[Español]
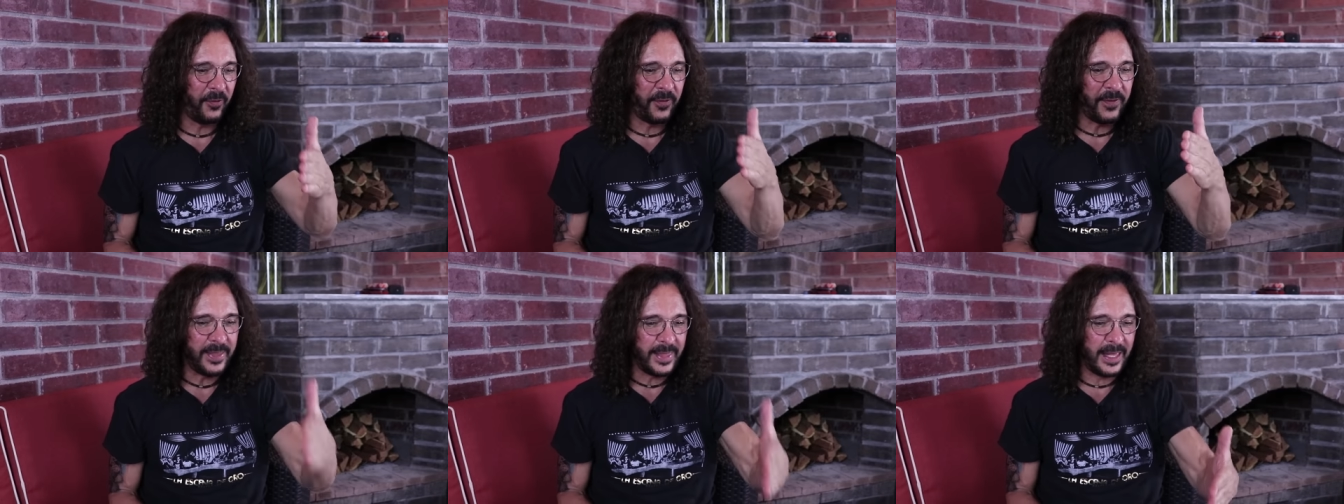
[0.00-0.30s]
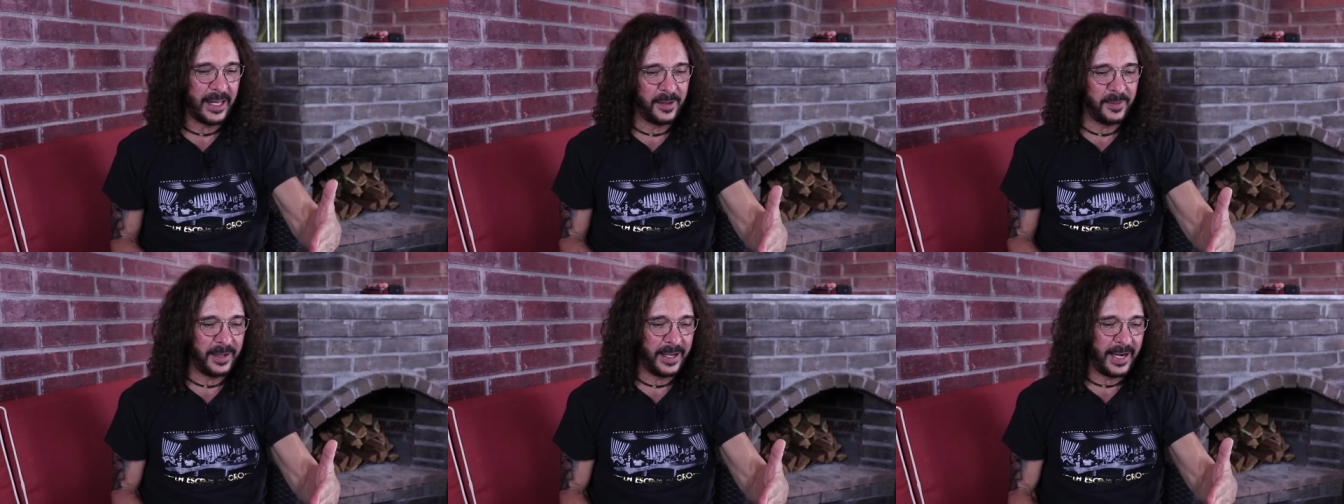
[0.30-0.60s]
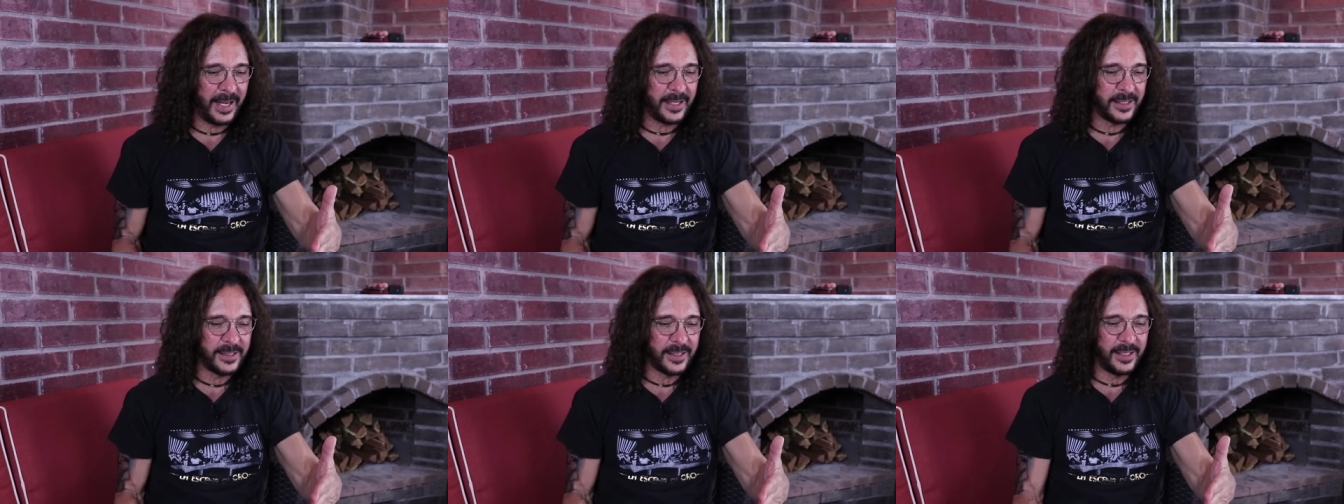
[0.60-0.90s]
Fidel
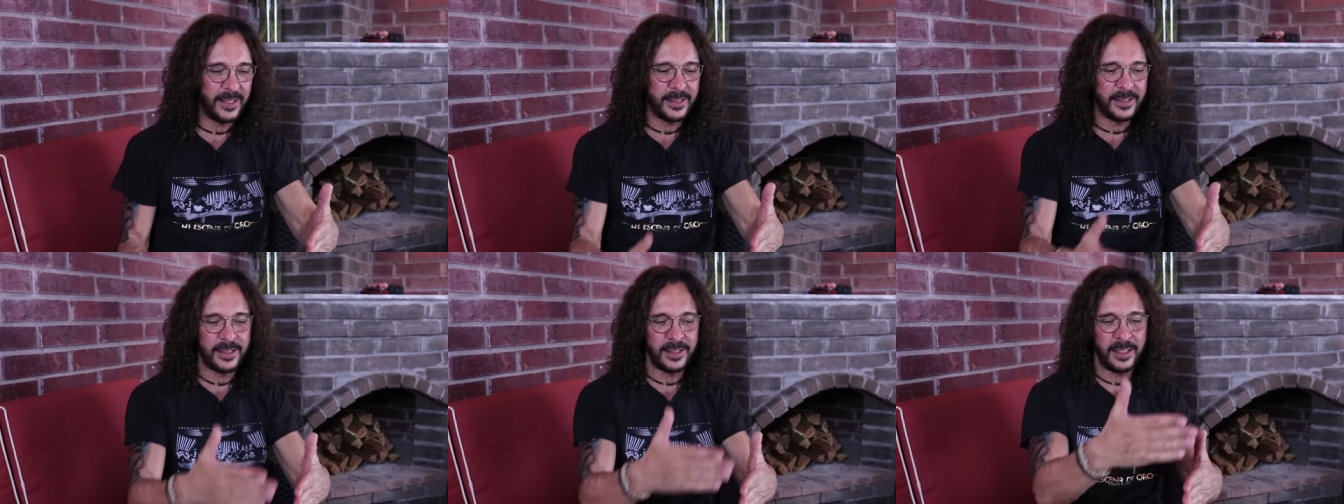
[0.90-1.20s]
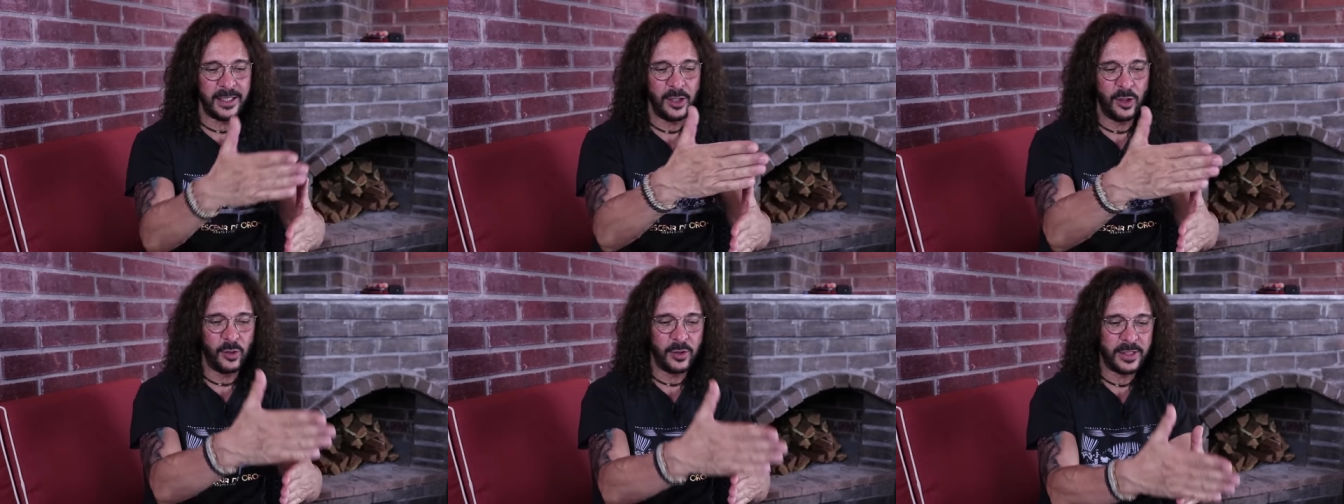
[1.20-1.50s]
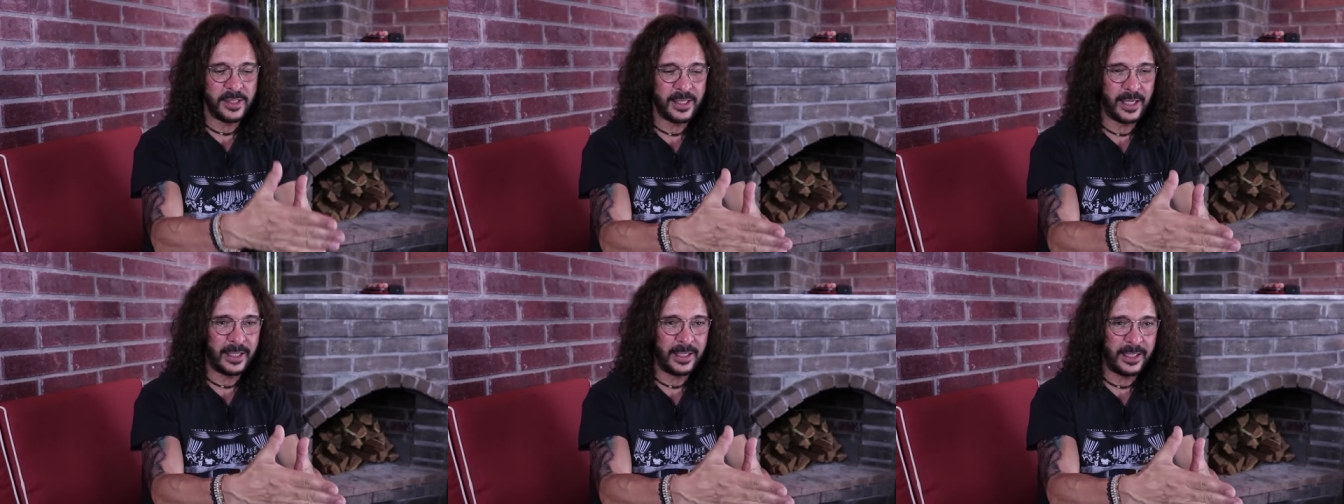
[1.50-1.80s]
Velázquez y
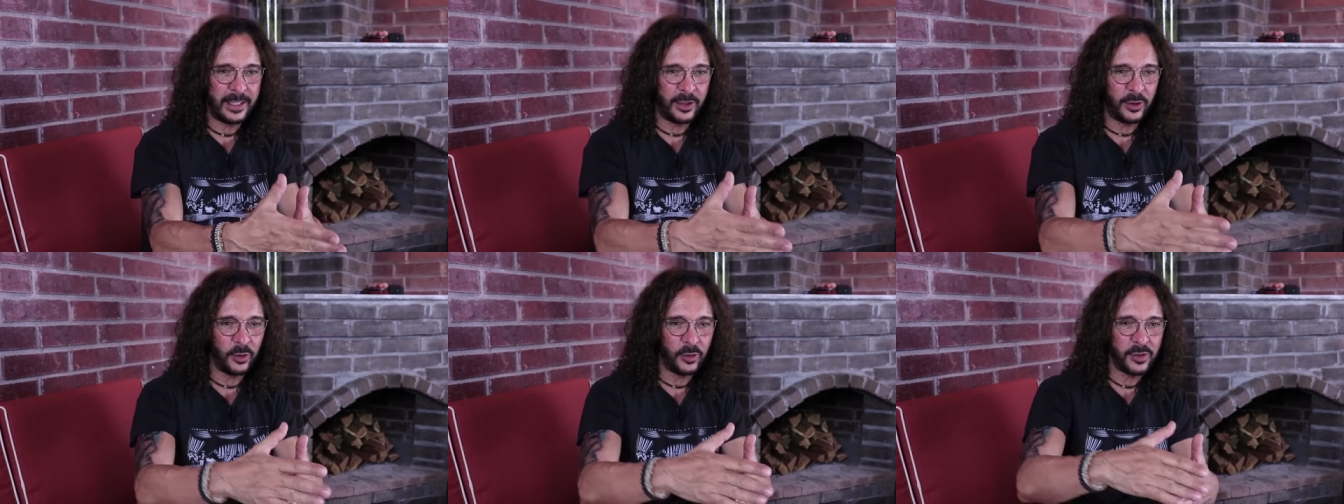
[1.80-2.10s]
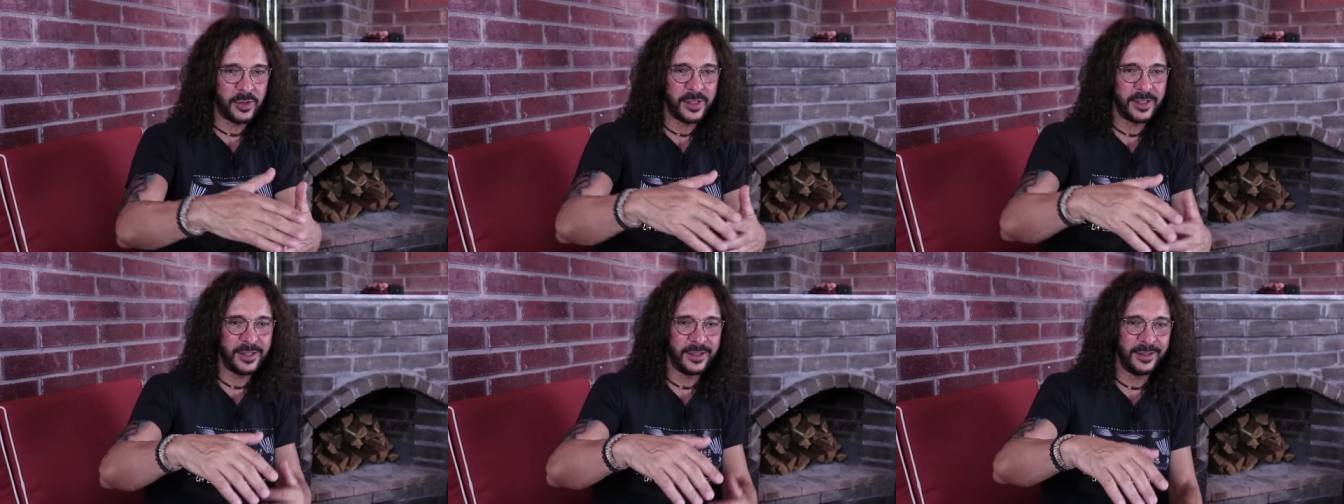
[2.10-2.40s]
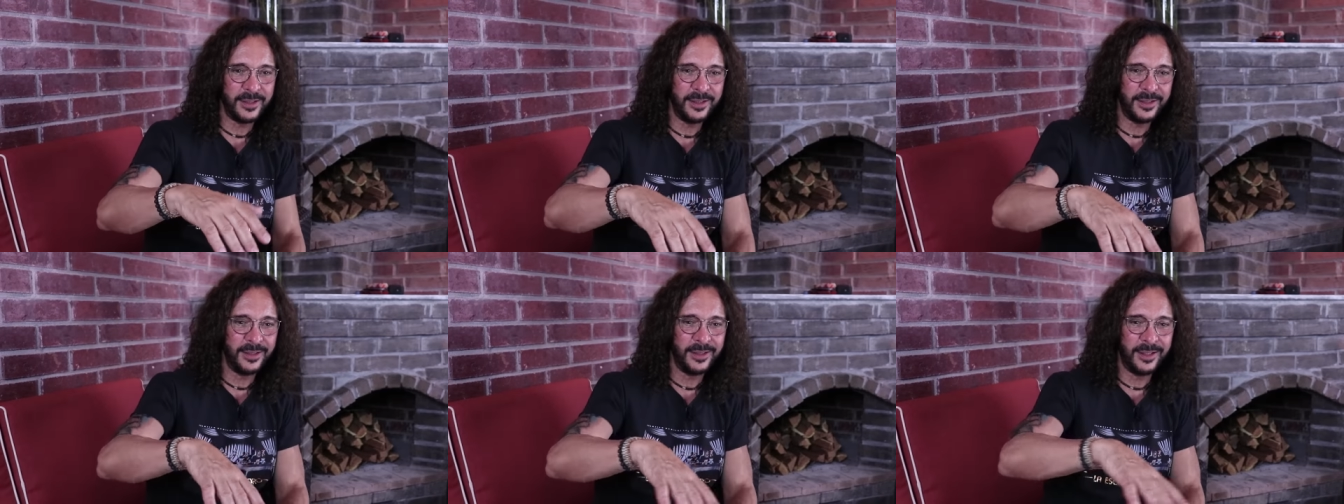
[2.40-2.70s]
Gonzalitos